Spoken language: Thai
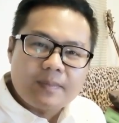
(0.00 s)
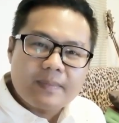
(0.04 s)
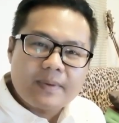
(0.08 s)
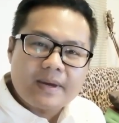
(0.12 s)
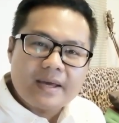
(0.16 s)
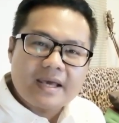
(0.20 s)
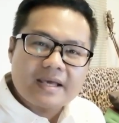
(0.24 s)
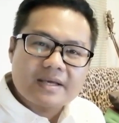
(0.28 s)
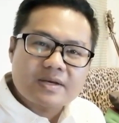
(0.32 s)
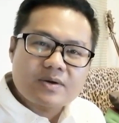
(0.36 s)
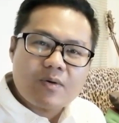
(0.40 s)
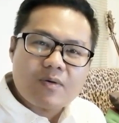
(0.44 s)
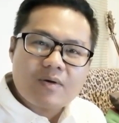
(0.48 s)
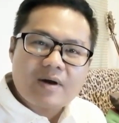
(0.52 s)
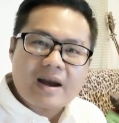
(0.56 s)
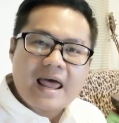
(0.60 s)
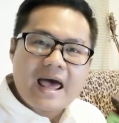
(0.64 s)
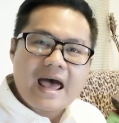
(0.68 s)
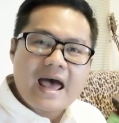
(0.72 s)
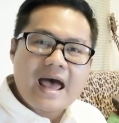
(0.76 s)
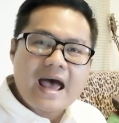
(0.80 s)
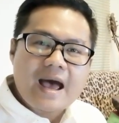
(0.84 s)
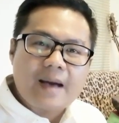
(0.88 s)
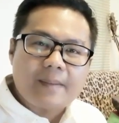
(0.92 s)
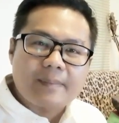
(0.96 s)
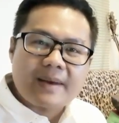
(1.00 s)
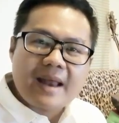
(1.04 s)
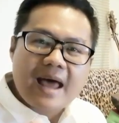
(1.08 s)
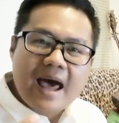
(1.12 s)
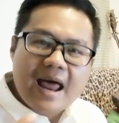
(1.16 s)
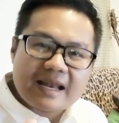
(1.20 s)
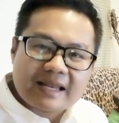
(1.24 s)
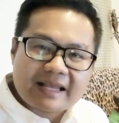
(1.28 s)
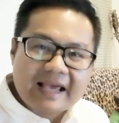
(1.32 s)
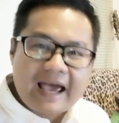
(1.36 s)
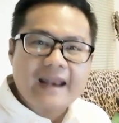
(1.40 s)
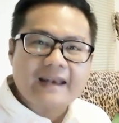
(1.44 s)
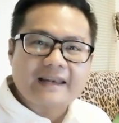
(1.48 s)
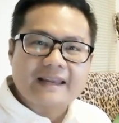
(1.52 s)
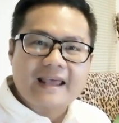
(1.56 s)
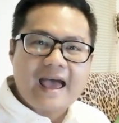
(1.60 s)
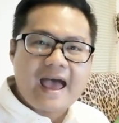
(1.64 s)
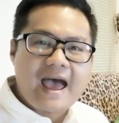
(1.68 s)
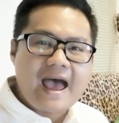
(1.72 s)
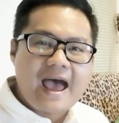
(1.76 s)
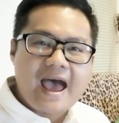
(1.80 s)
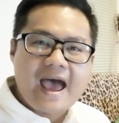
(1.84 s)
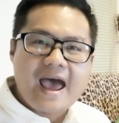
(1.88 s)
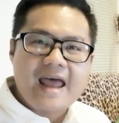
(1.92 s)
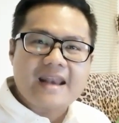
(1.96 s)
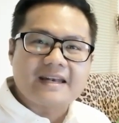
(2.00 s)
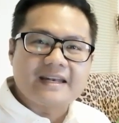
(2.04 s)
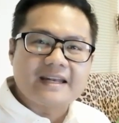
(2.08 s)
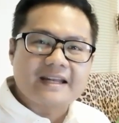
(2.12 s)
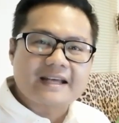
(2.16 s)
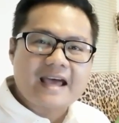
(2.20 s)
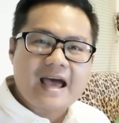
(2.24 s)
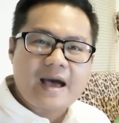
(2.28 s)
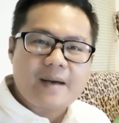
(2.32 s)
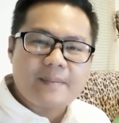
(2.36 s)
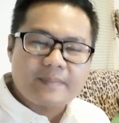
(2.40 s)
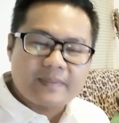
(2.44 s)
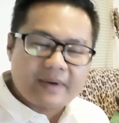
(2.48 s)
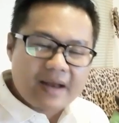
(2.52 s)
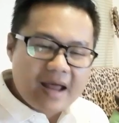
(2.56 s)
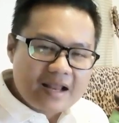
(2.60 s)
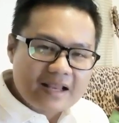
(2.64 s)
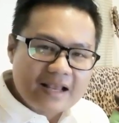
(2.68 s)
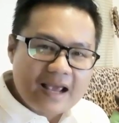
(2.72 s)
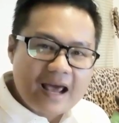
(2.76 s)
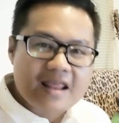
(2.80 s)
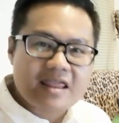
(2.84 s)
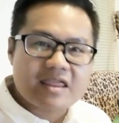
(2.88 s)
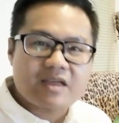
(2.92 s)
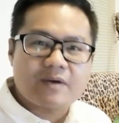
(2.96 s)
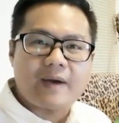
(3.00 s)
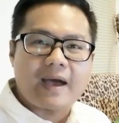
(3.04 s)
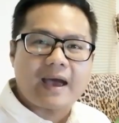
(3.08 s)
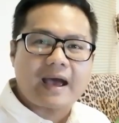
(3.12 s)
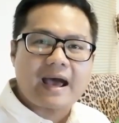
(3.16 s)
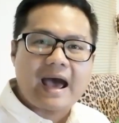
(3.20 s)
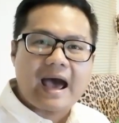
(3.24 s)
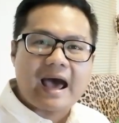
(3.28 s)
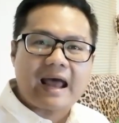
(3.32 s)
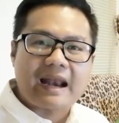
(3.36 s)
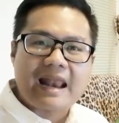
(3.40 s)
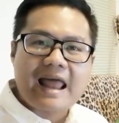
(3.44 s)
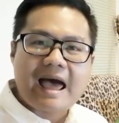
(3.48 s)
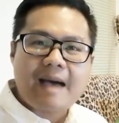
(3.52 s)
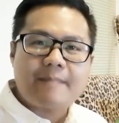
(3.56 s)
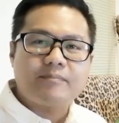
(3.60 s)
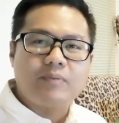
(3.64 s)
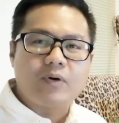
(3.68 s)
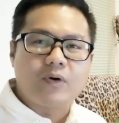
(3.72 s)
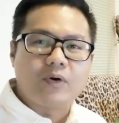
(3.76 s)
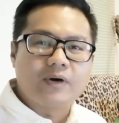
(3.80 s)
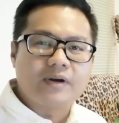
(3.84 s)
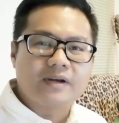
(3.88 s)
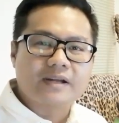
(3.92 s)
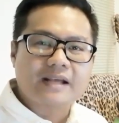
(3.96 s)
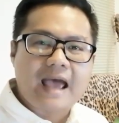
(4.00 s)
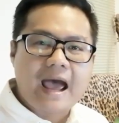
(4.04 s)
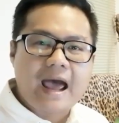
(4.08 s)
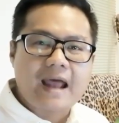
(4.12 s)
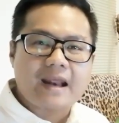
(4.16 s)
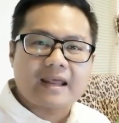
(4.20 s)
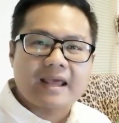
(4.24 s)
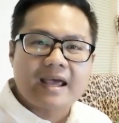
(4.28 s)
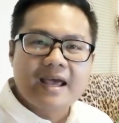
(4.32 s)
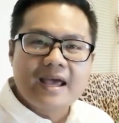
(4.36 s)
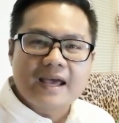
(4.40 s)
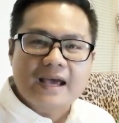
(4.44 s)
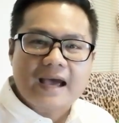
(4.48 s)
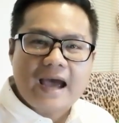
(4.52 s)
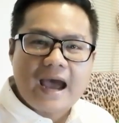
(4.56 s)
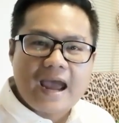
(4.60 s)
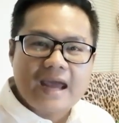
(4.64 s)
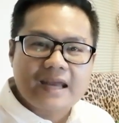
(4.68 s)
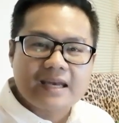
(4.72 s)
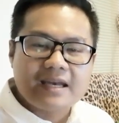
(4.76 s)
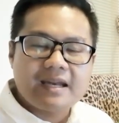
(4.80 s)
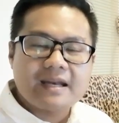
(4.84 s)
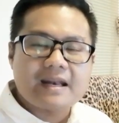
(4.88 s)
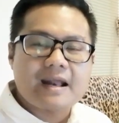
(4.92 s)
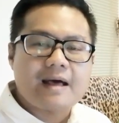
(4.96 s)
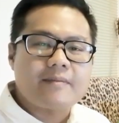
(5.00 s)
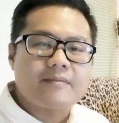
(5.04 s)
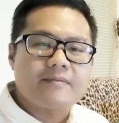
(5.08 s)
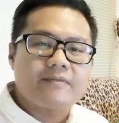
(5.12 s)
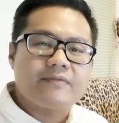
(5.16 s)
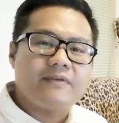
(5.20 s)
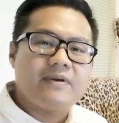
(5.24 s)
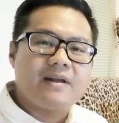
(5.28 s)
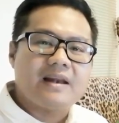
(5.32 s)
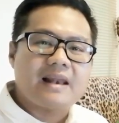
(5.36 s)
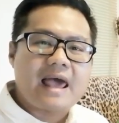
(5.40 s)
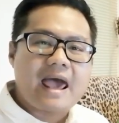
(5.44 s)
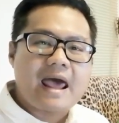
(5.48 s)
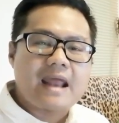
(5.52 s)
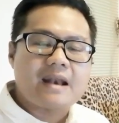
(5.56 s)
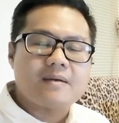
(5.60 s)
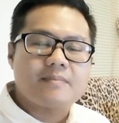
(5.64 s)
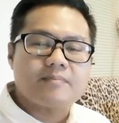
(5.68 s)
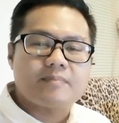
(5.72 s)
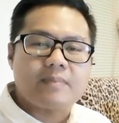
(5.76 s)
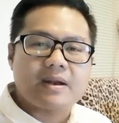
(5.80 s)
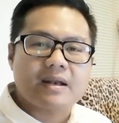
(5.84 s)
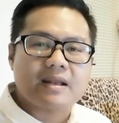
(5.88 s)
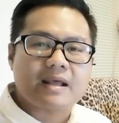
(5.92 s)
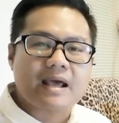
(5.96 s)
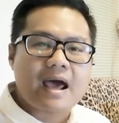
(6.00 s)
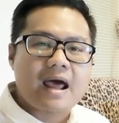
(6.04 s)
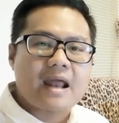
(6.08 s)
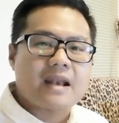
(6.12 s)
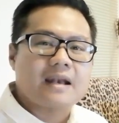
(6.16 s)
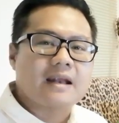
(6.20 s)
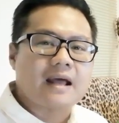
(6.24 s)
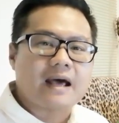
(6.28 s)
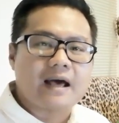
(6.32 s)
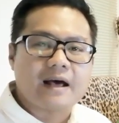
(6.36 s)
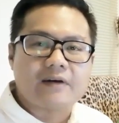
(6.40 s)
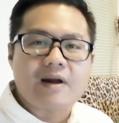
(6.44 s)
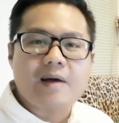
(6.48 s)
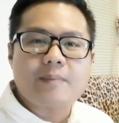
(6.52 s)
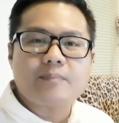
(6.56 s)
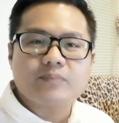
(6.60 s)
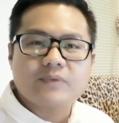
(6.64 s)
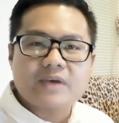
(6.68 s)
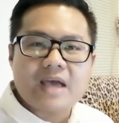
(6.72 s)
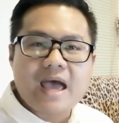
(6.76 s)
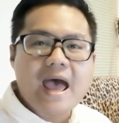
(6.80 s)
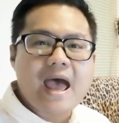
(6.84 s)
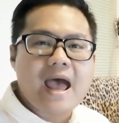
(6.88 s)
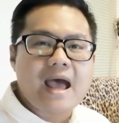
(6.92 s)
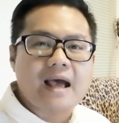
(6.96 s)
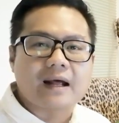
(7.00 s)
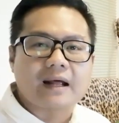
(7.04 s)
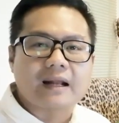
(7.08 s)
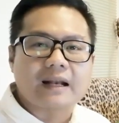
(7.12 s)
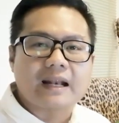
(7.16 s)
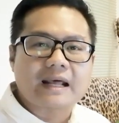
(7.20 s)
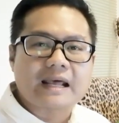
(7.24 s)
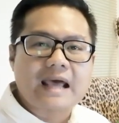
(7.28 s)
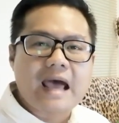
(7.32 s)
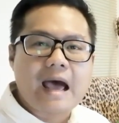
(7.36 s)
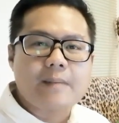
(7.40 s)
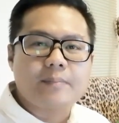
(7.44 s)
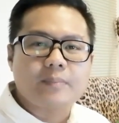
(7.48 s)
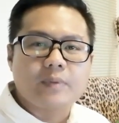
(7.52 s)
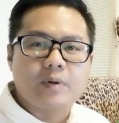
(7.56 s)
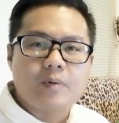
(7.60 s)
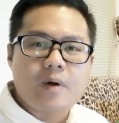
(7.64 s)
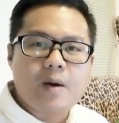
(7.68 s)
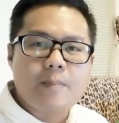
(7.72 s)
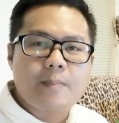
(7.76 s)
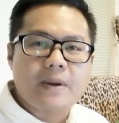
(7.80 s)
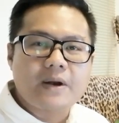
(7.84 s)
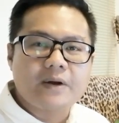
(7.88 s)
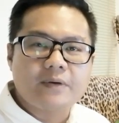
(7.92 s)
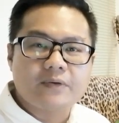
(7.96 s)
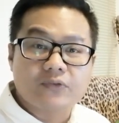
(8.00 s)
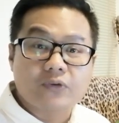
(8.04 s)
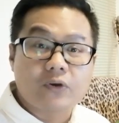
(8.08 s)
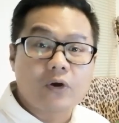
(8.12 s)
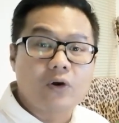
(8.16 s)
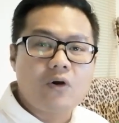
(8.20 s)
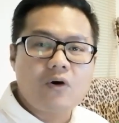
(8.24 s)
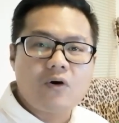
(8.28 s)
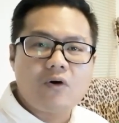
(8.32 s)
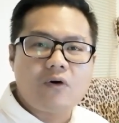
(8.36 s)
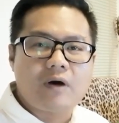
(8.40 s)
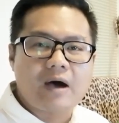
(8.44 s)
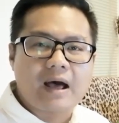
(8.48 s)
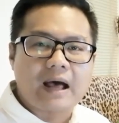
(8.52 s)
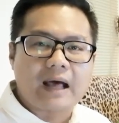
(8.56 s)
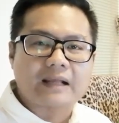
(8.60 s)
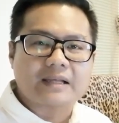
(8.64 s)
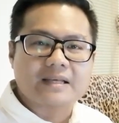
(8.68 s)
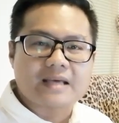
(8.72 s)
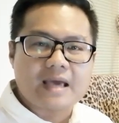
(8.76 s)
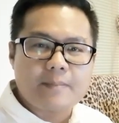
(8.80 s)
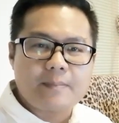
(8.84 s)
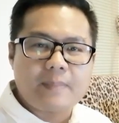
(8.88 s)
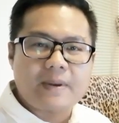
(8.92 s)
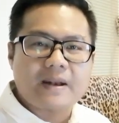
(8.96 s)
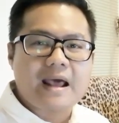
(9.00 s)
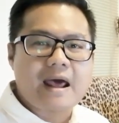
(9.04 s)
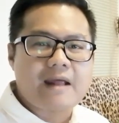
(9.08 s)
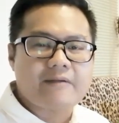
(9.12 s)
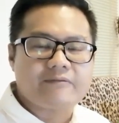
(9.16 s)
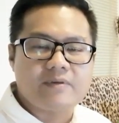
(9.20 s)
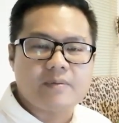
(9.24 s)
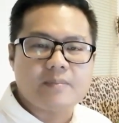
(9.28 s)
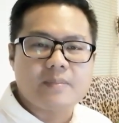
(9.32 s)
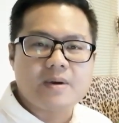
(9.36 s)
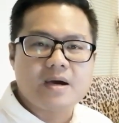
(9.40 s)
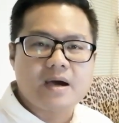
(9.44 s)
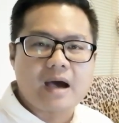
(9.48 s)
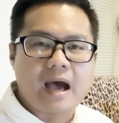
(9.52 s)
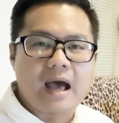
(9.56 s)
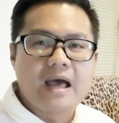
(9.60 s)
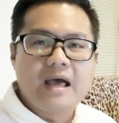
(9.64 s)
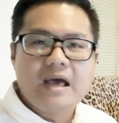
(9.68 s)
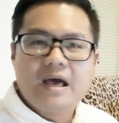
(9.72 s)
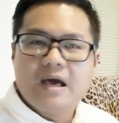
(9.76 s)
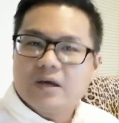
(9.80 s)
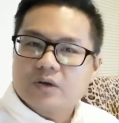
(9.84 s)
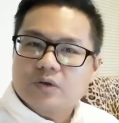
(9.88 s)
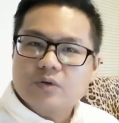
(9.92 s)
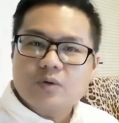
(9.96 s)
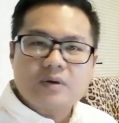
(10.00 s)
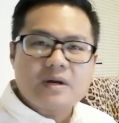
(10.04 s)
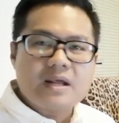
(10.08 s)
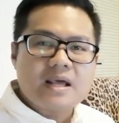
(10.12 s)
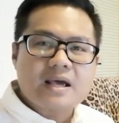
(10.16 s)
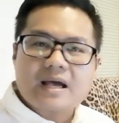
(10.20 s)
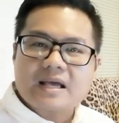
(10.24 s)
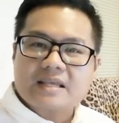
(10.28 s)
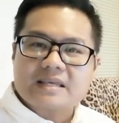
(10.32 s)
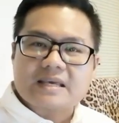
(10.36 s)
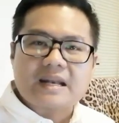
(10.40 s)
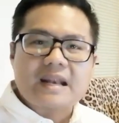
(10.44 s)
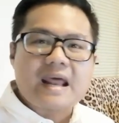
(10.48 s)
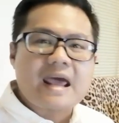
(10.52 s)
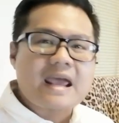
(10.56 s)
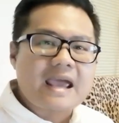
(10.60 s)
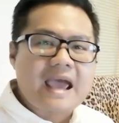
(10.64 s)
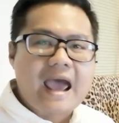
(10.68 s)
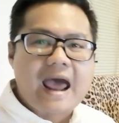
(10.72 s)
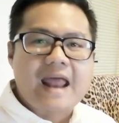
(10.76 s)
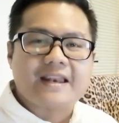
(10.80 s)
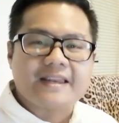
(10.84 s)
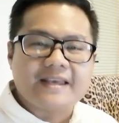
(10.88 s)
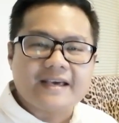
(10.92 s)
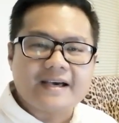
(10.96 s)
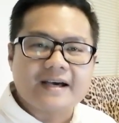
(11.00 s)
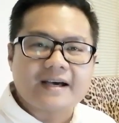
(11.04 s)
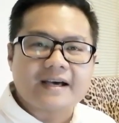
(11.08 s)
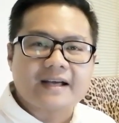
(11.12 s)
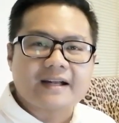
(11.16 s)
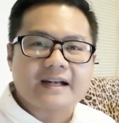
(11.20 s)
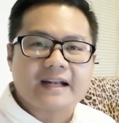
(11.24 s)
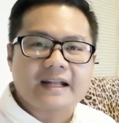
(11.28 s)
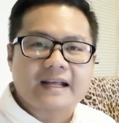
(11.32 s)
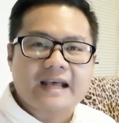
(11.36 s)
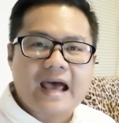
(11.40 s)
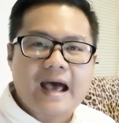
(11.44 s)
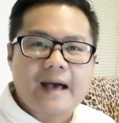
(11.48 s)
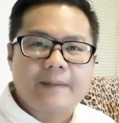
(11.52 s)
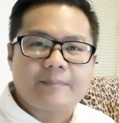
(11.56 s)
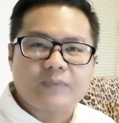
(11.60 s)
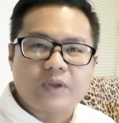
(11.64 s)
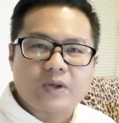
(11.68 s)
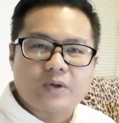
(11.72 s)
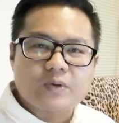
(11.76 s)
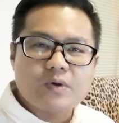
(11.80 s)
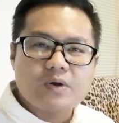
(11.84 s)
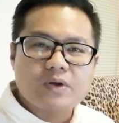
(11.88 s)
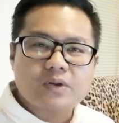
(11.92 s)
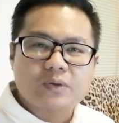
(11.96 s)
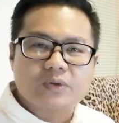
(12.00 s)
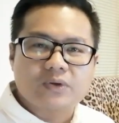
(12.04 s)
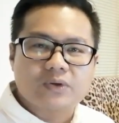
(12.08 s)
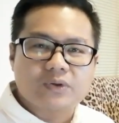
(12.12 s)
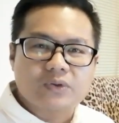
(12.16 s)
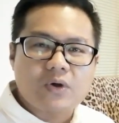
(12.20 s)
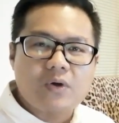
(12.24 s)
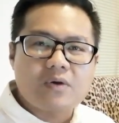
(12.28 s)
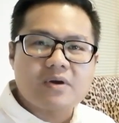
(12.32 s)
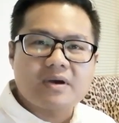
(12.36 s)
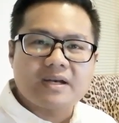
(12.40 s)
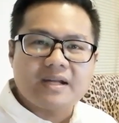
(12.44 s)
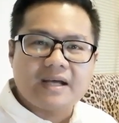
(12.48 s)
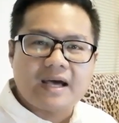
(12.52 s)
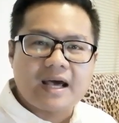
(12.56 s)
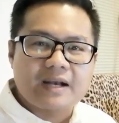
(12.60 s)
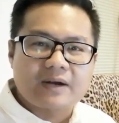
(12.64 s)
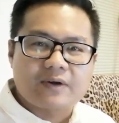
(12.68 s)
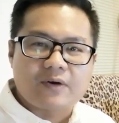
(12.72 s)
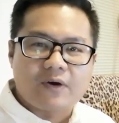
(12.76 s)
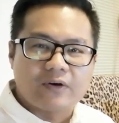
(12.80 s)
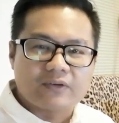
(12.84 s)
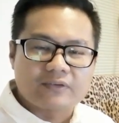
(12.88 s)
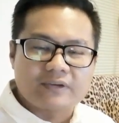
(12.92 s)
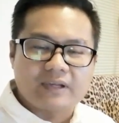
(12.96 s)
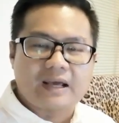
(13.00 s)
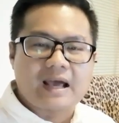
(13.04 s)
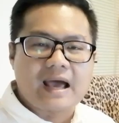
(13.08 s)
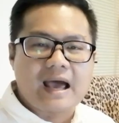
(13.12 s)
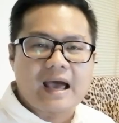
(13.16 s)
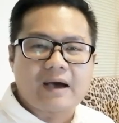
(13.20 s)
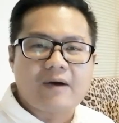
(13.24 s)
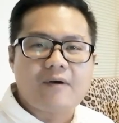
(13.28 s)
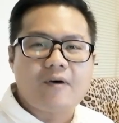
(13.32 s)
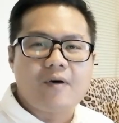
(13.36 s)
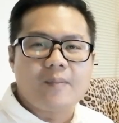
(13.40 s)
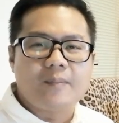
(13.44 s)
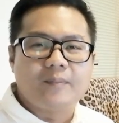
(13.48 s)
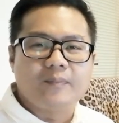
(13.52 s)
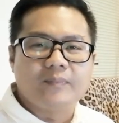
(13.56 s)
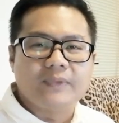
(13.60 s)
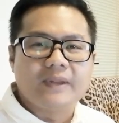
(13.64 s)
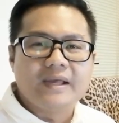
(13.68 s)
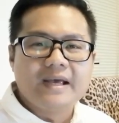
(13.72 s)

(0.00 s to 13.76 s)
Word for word: มีโชคลาภด้านการงานนะครับด้านการแสวงหาลาภผลการใครที่ทำฟรีแลนซ์เป็นงานรับจ้างนะครับหรือว่าเป็นโซโล่ใช้เป็นงานฝีมือช่วงนี้ก็จะได้งานเยอะนะครับในช่วงต้นเดือนของสิงหาคม